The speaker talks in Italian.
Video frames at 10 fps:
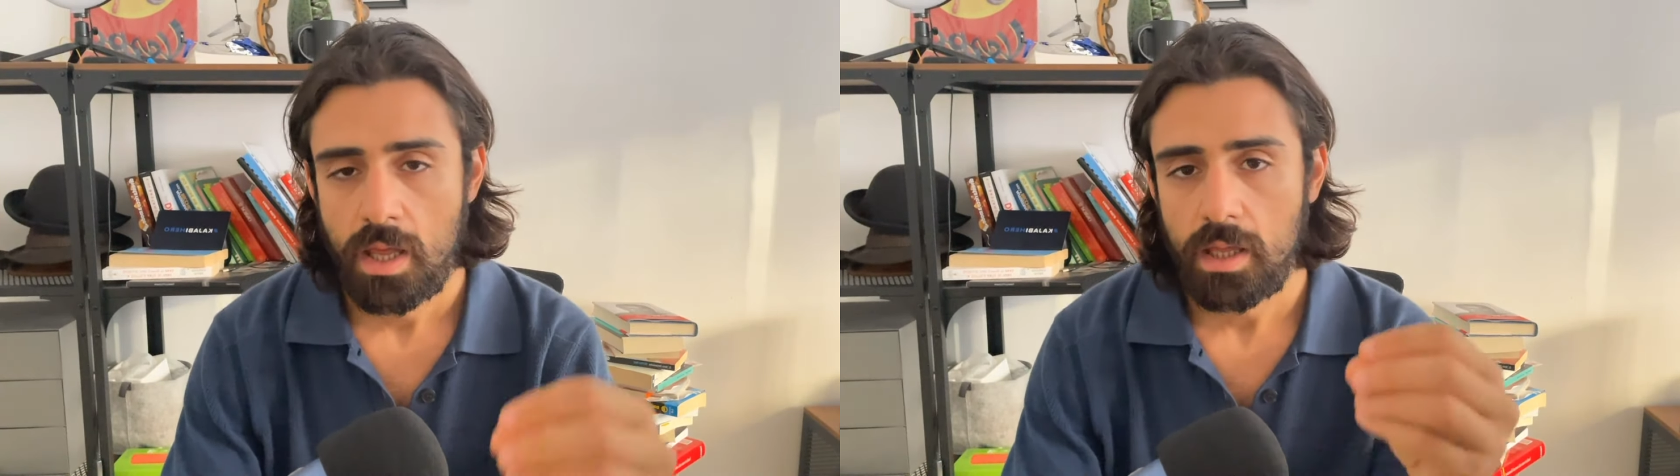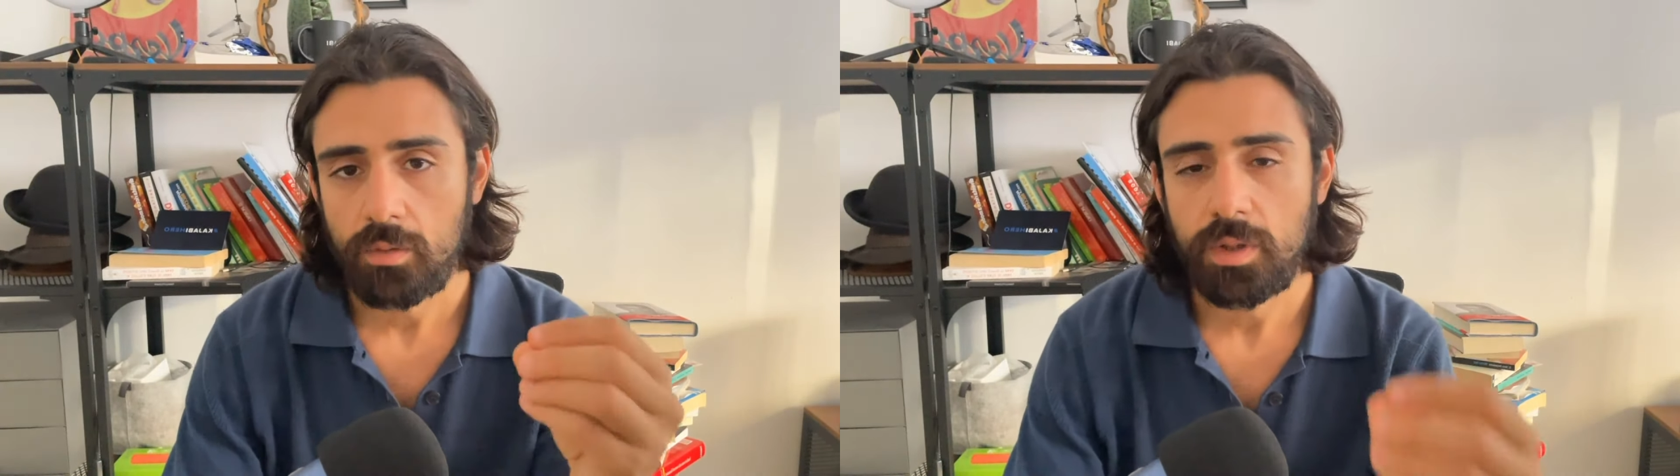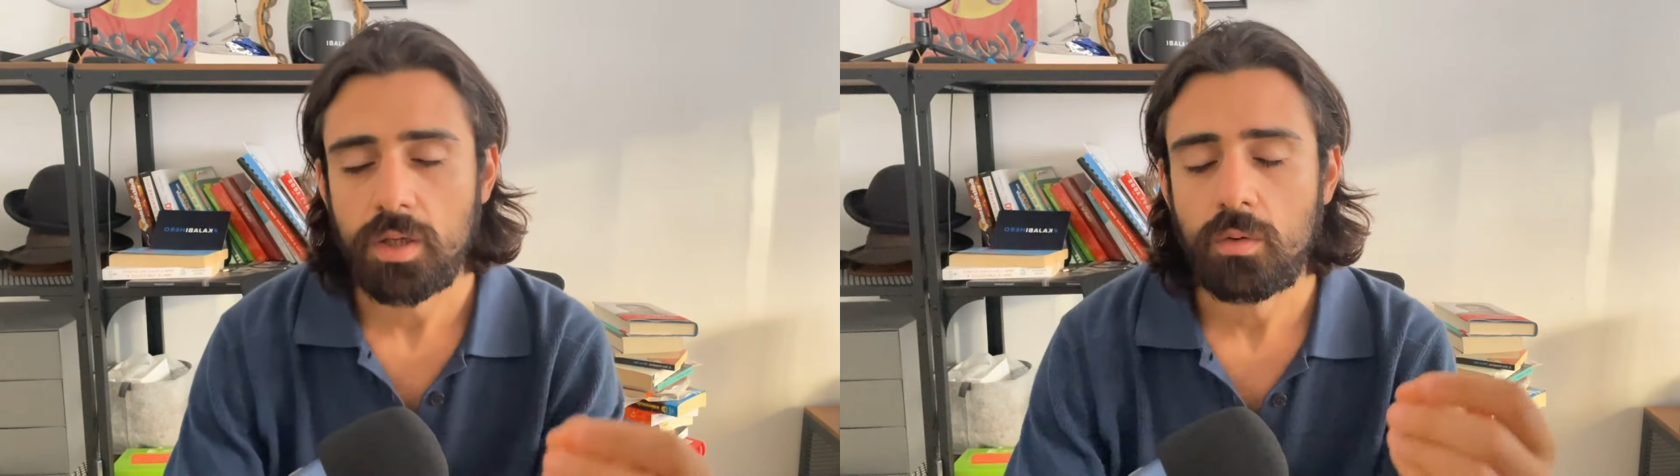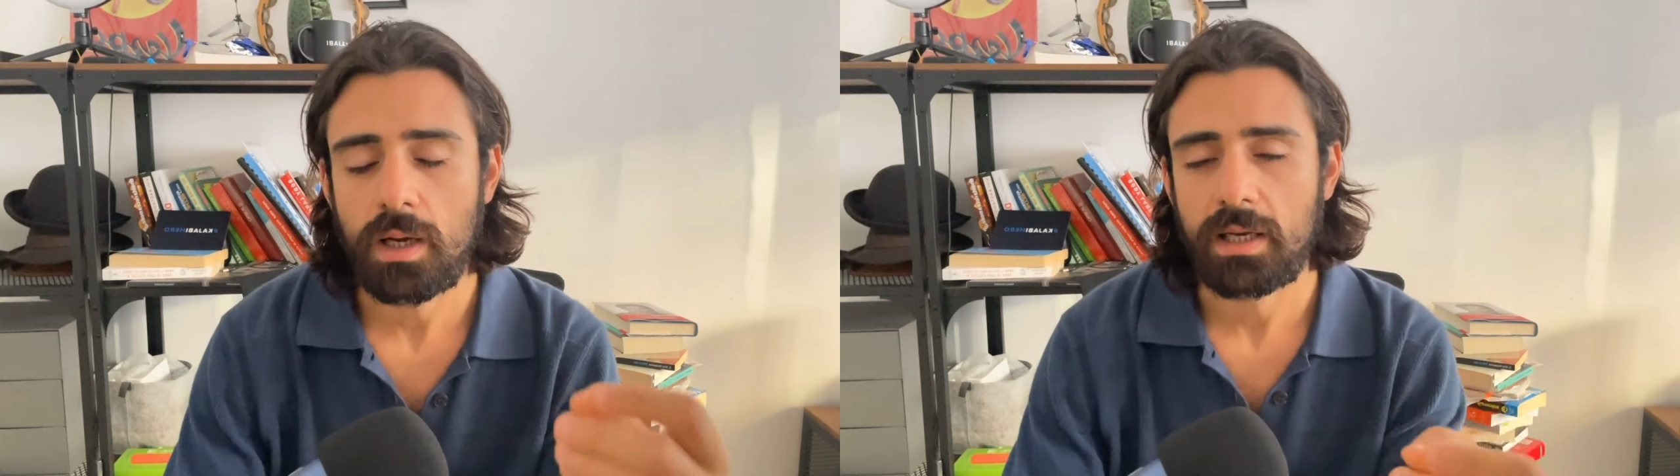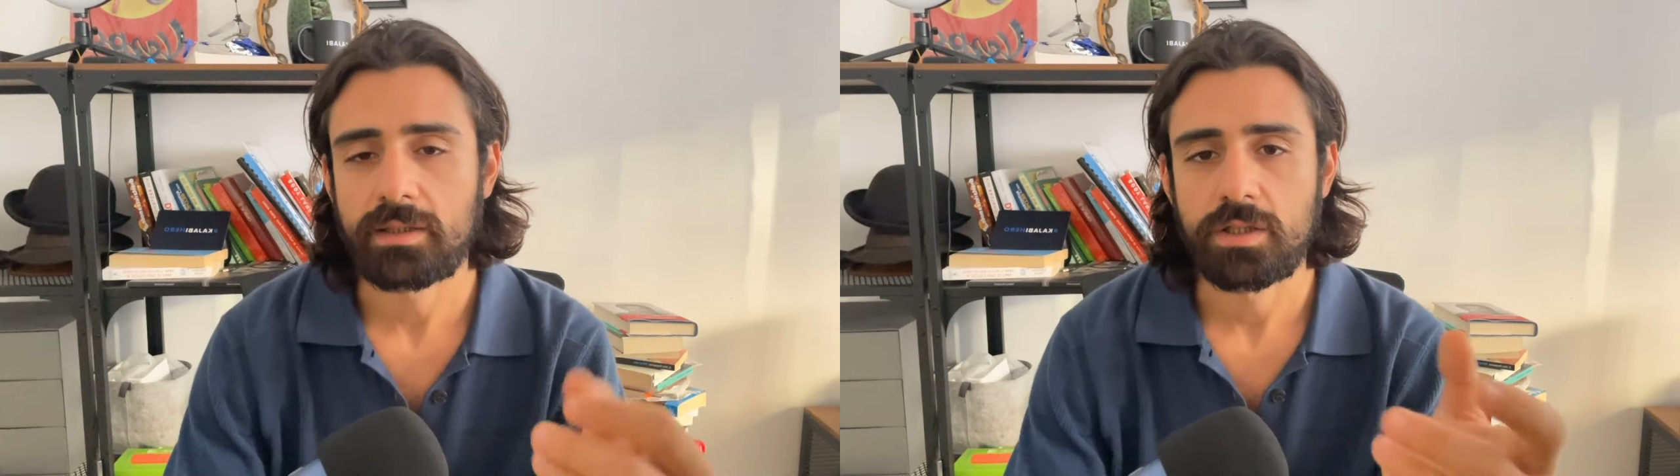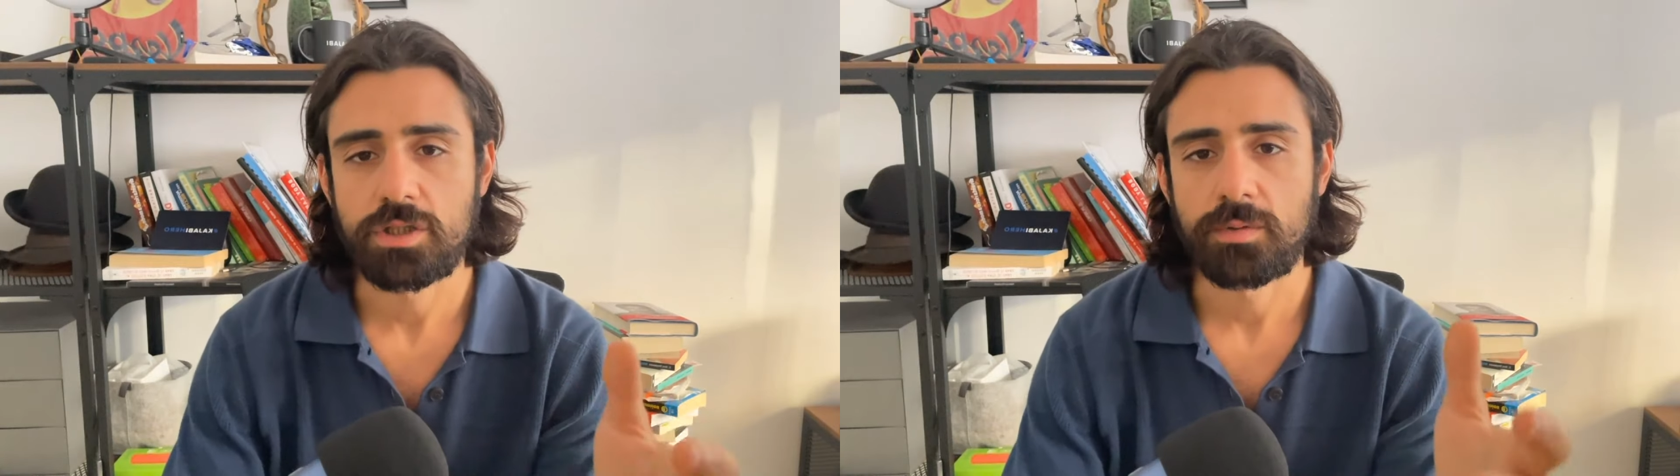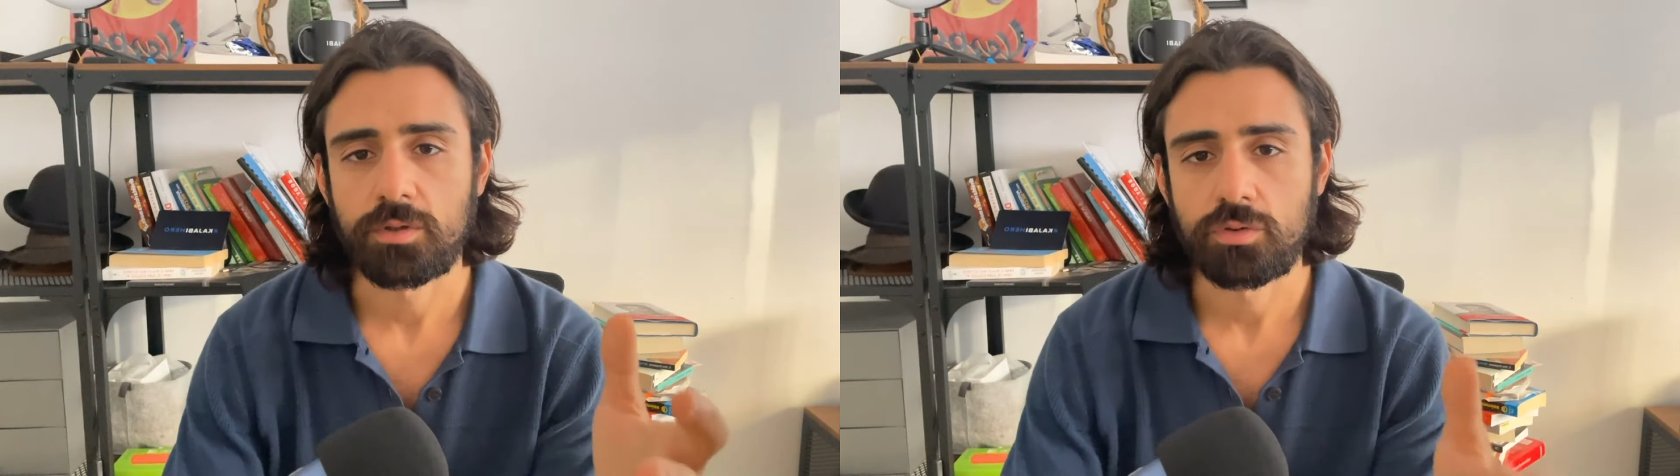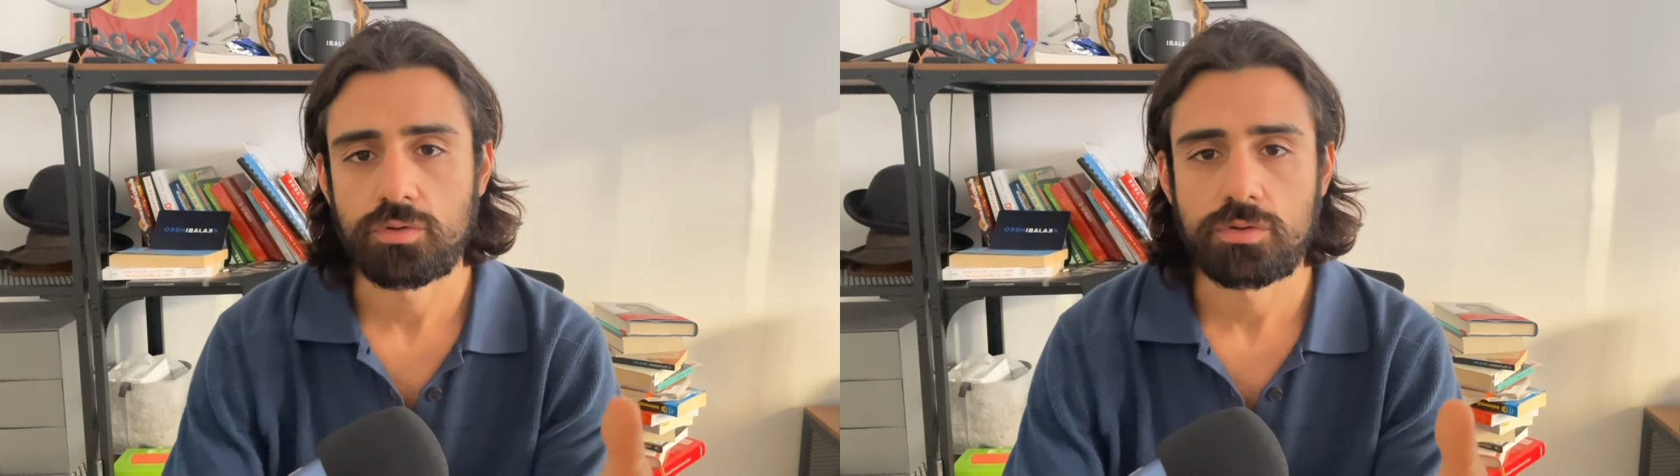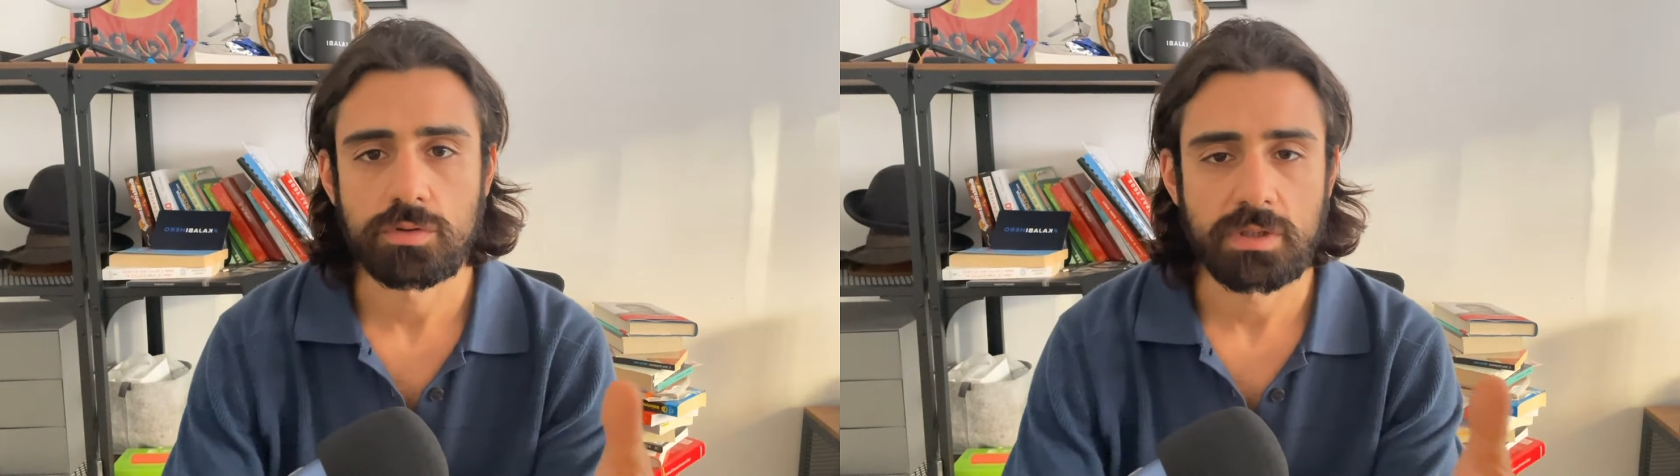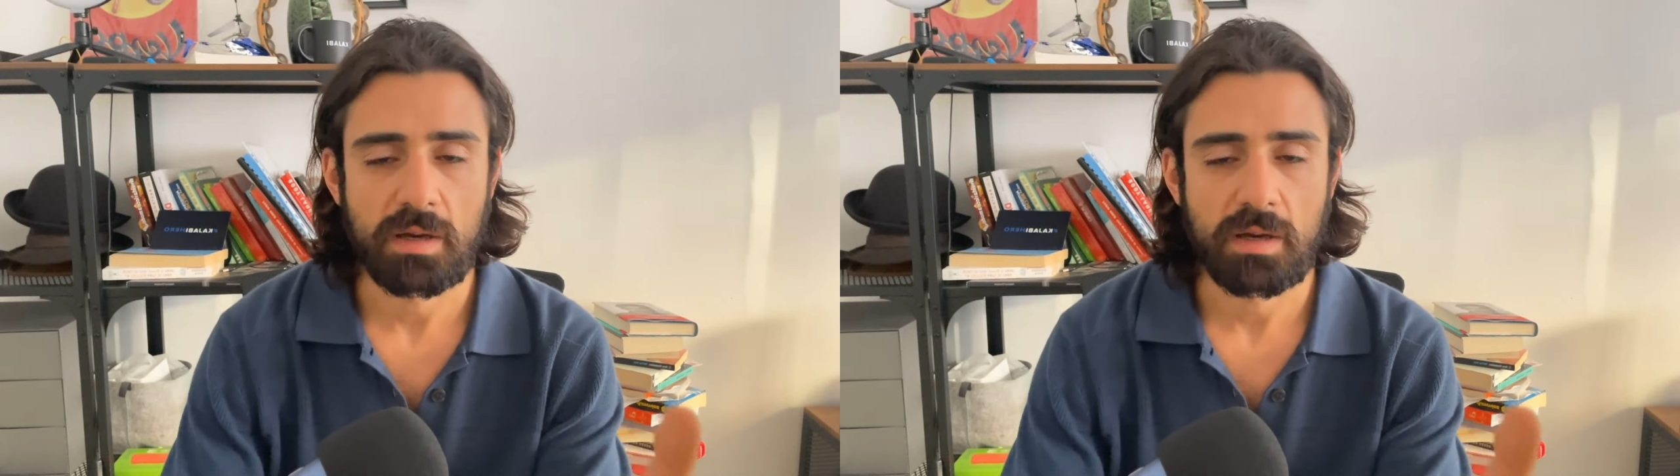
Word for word: e quindi qual è l'atteggiamento giusto